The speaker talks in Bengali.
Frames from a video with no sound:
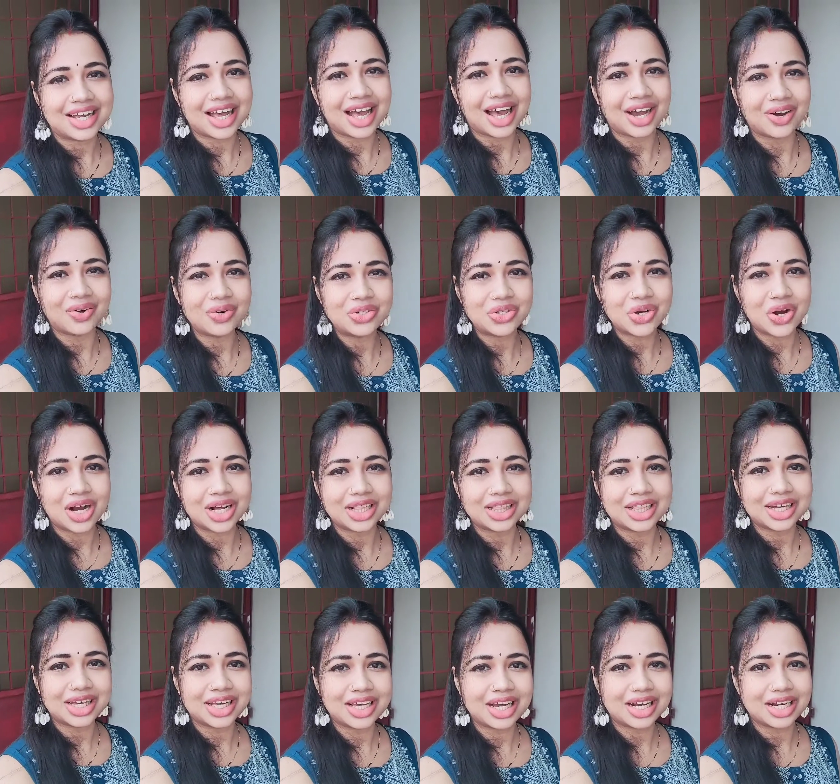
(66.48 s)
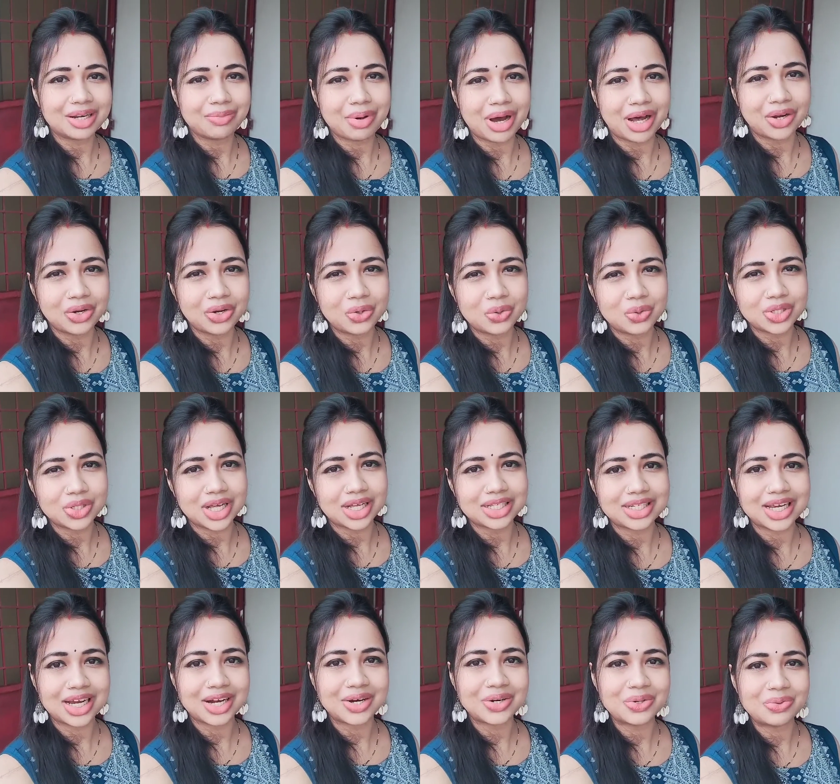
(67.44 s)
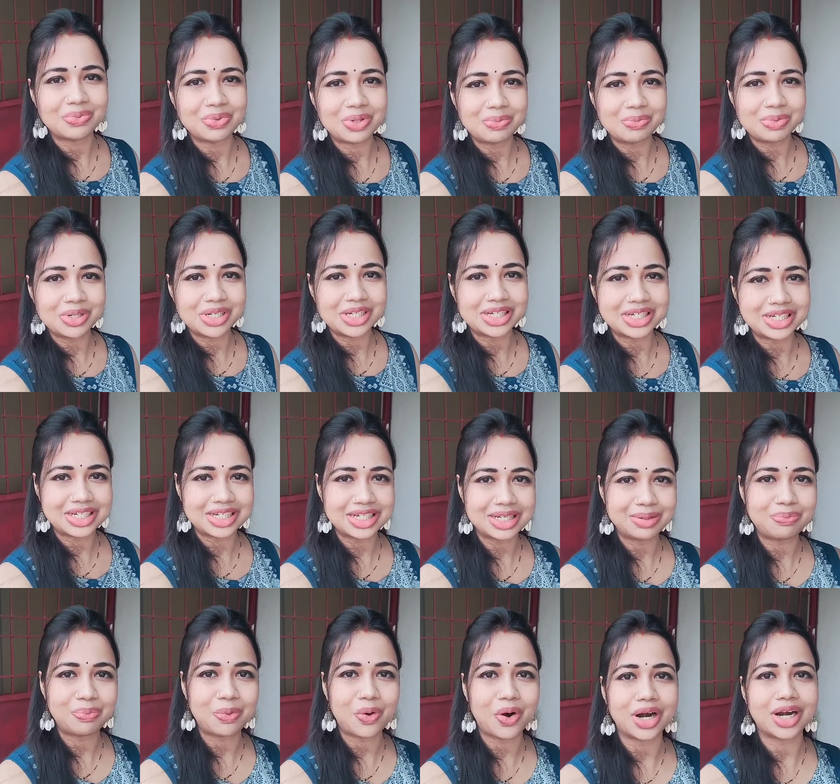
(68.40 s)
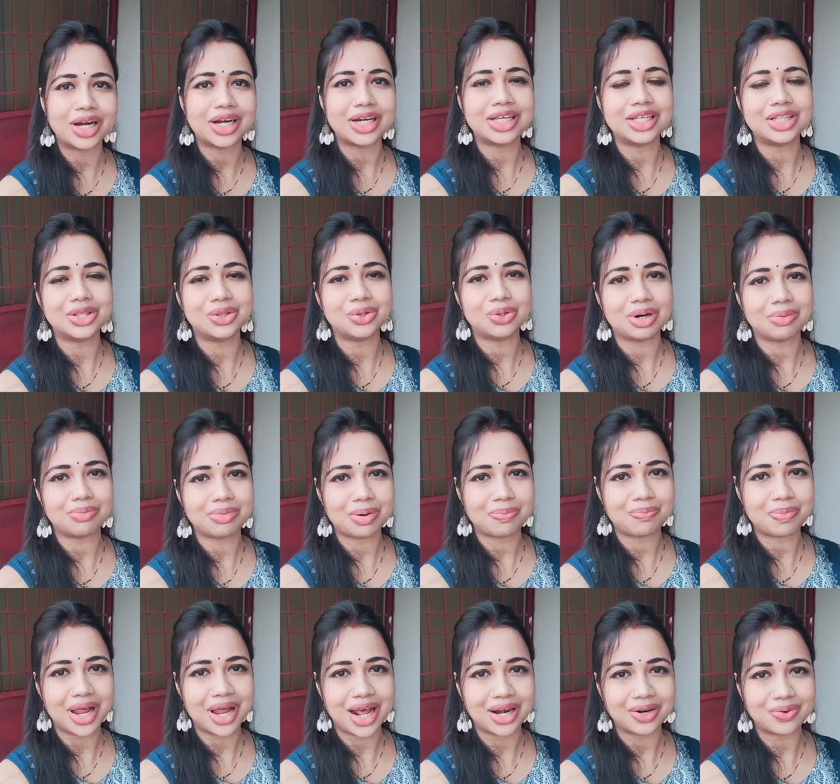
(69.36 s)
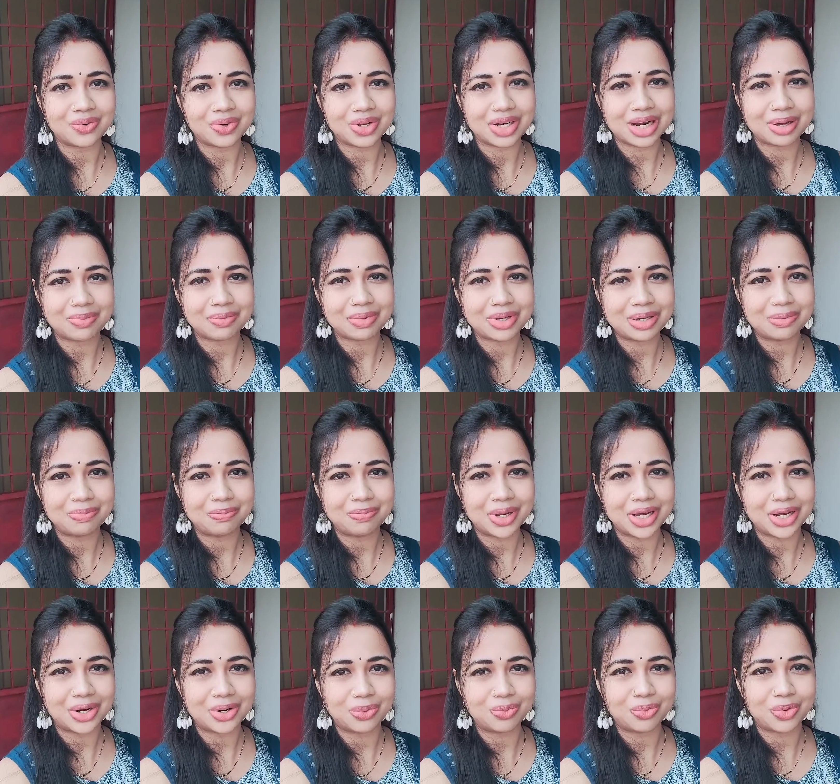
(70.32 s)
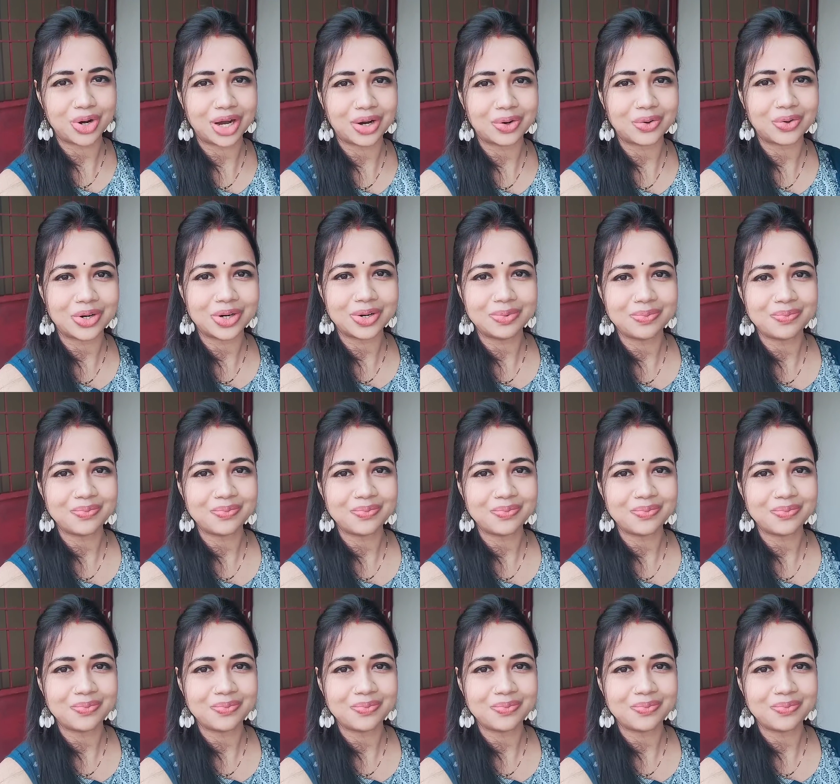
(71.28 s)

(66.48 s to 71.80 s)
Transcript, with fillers: এখন সকাল থেকে এখানে ভালোই রোদ আছে এখন অবধি বৃষ্টি পড়েনি তো আমরা প্ল্যান করলাম কি বেরোবো এখন